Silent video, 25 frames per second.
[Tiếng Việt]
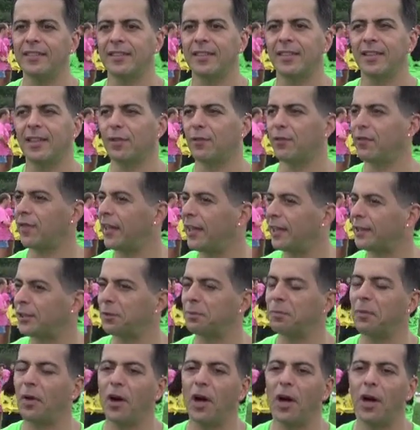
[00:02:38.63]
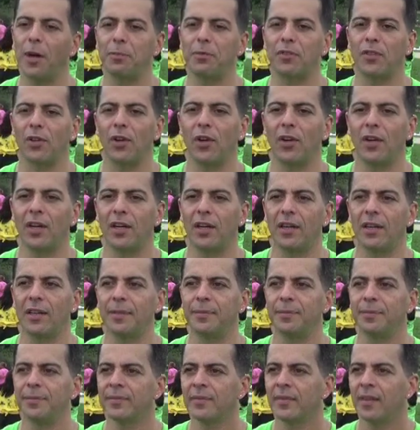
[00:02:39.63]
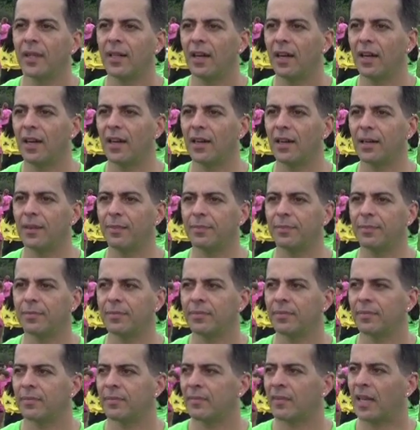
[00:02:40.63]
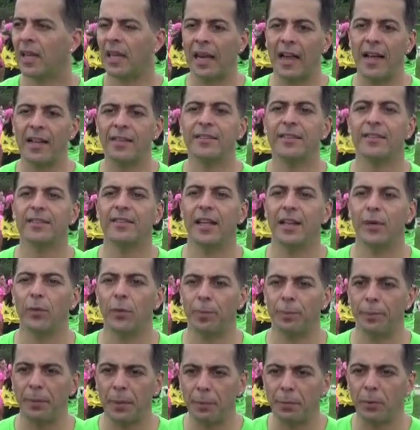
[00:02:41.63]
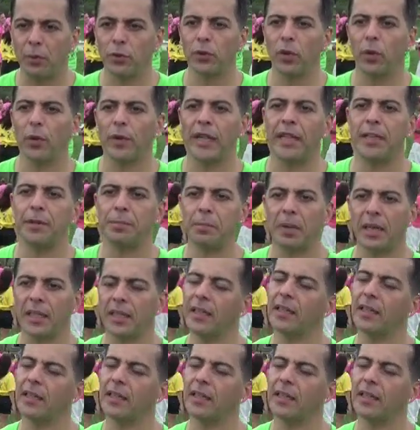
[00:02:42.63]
Chúng tôi tổ chức nhiều buổi sinh hoạt Zumba có đông người tham dự để quyên tiền.